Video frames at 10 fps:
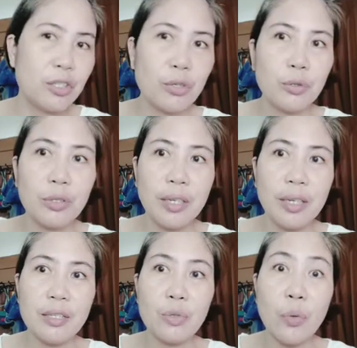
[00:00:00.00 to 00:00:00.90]
So,
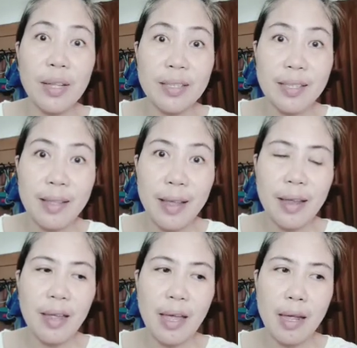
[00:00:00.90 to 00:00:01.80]
today is
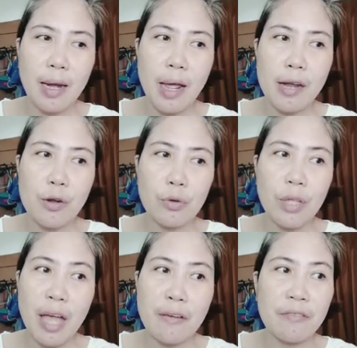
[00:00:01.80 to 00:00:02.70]
Wednesday and I don't
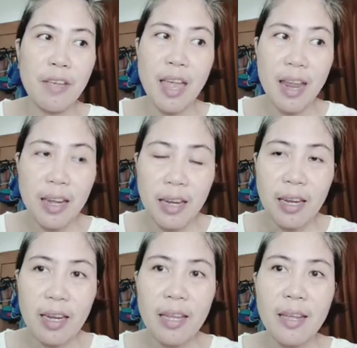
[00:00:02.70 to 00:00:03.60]
have
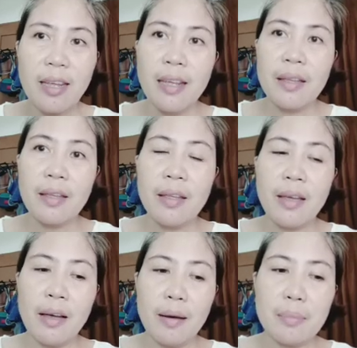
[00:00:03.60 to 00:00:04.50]
any
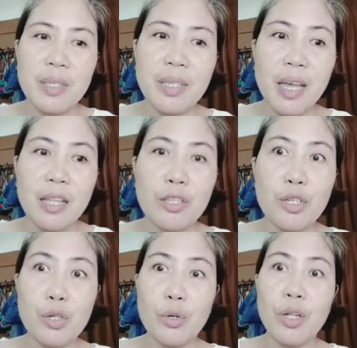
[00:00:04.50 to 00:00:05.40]
um,
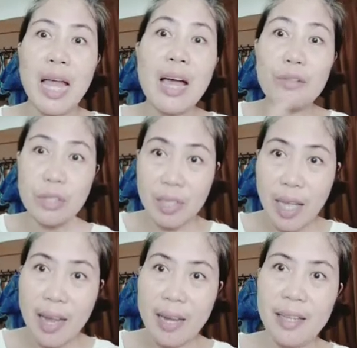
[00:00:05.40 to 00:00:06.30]
schedule
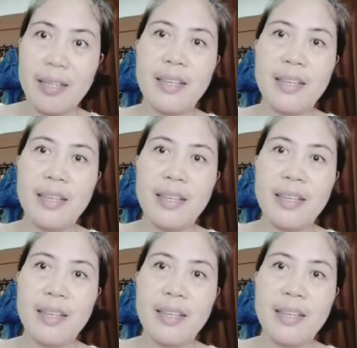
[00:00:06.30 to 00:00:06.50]
outside.